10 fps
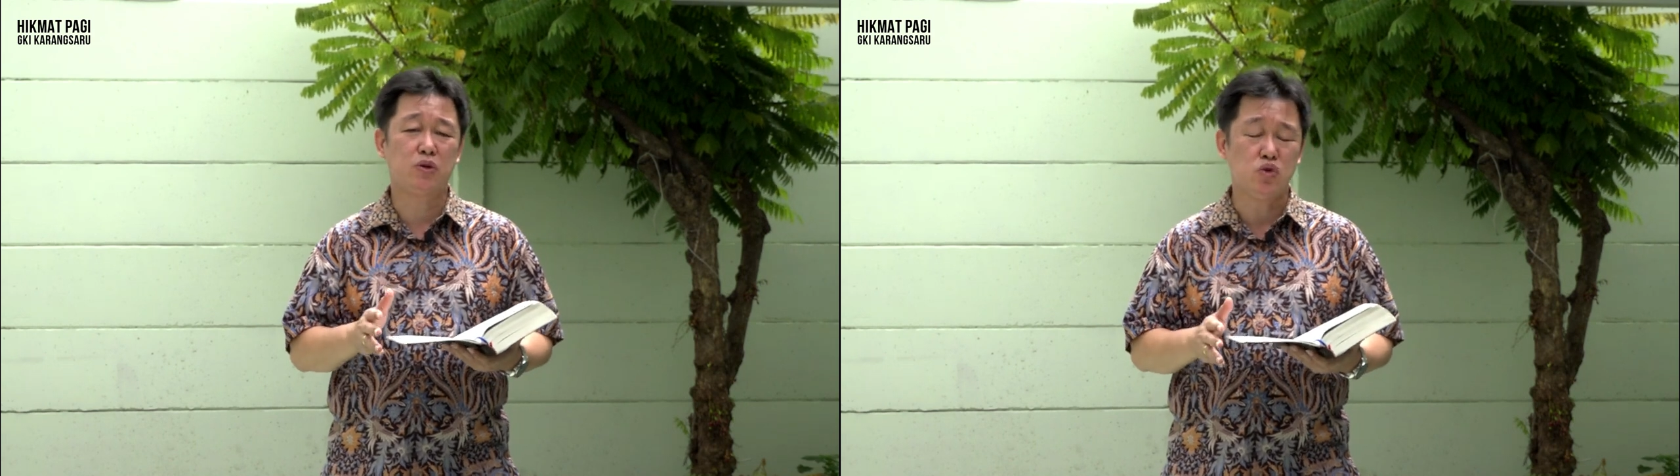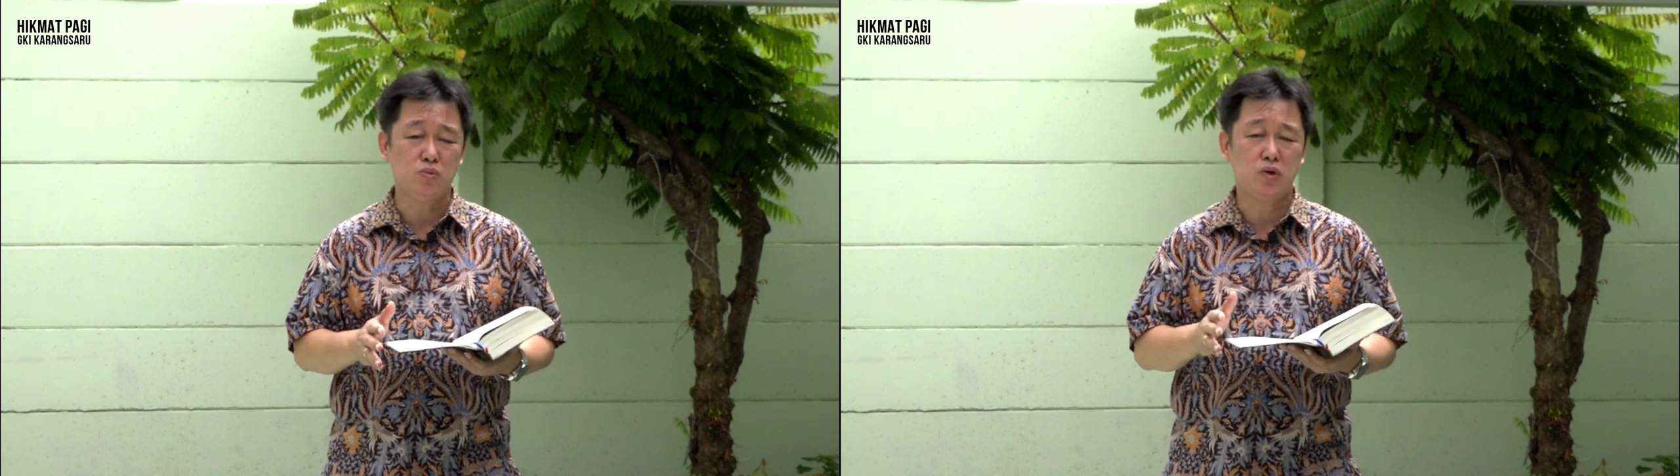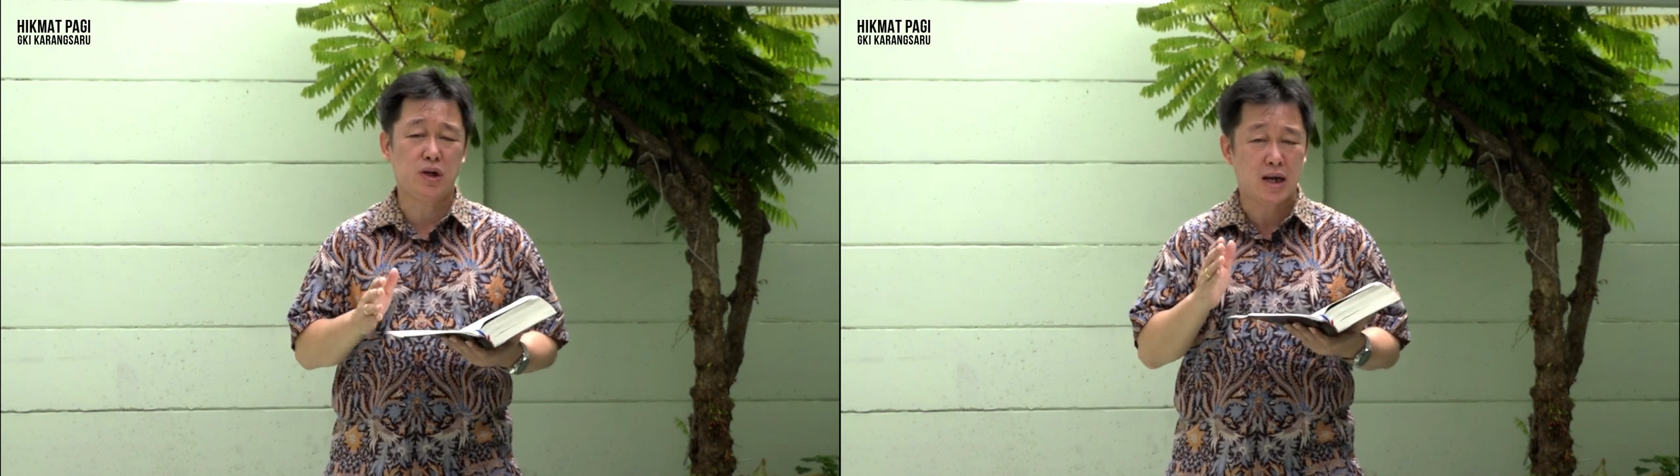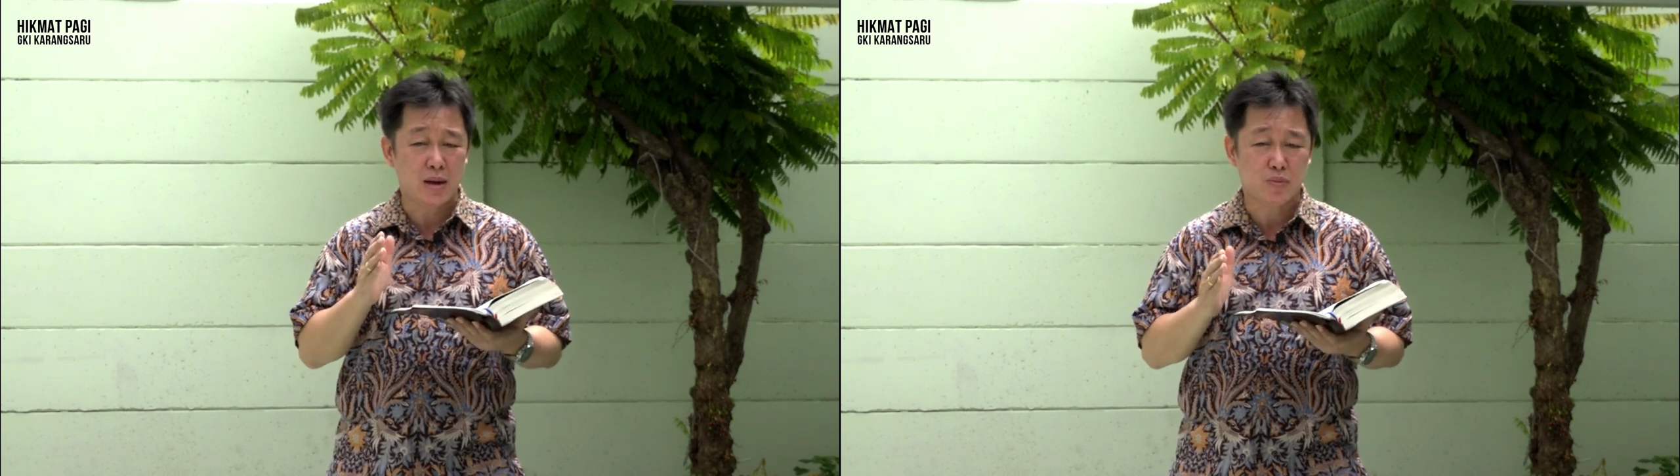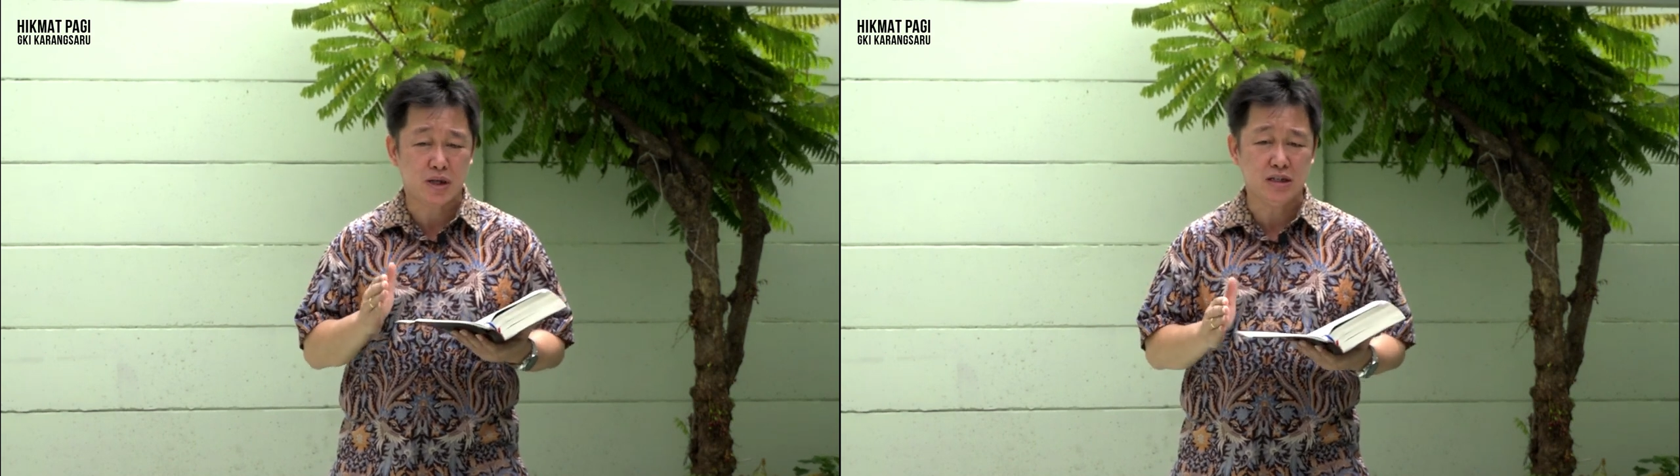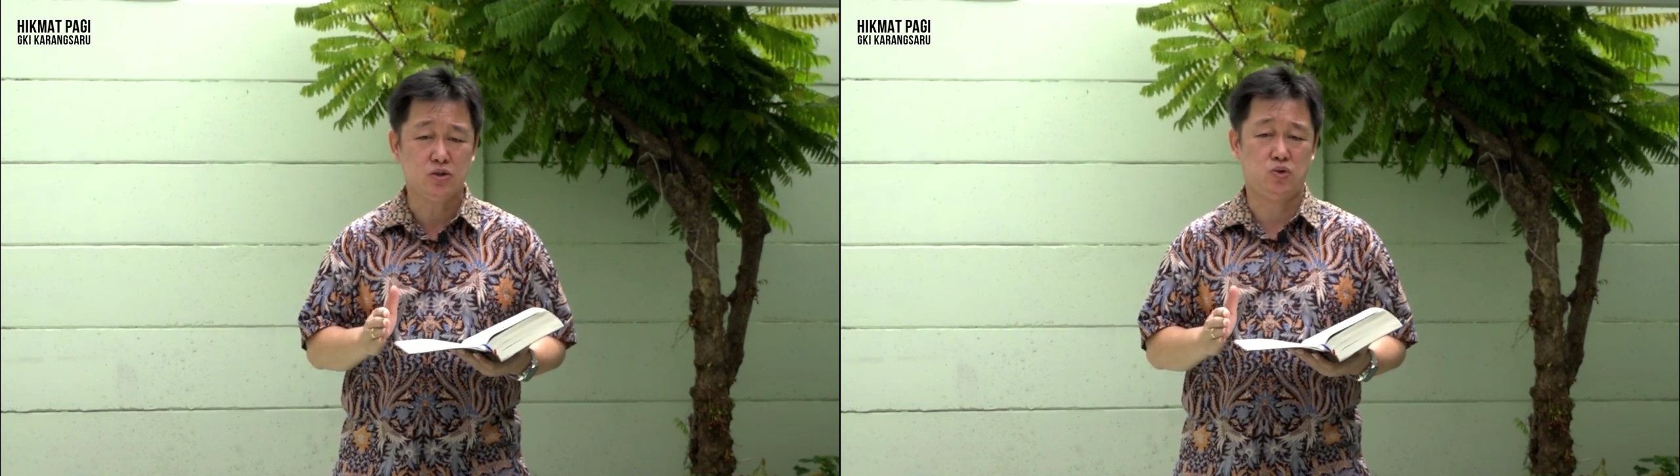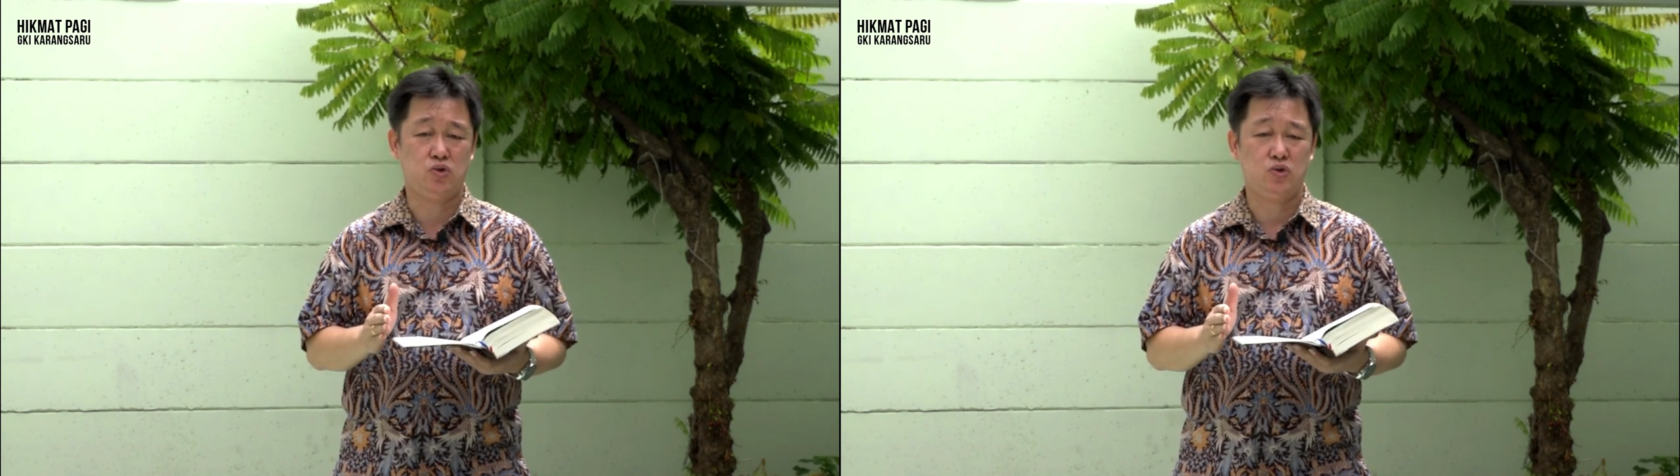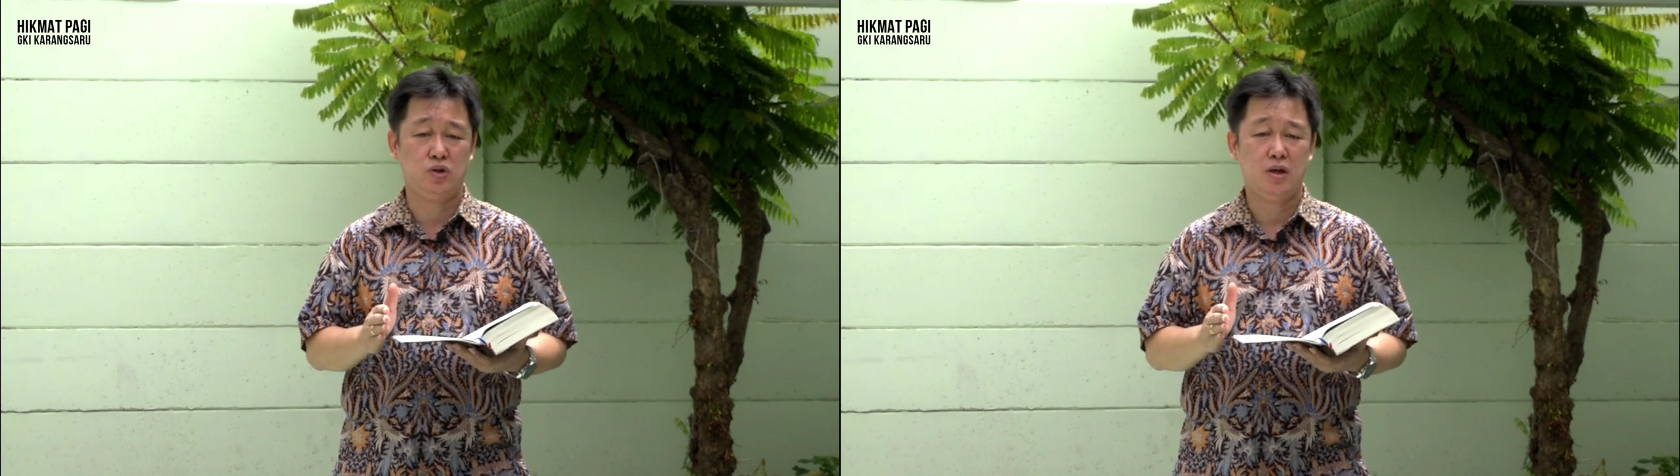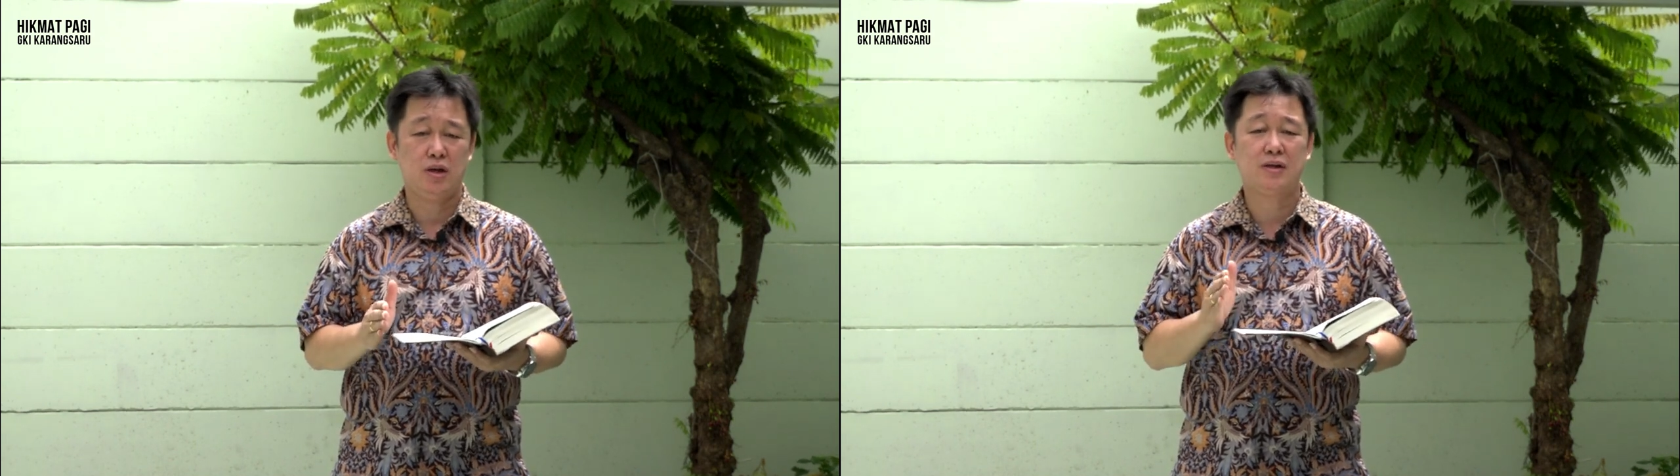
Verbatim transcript: bertumbuh dalam Kristus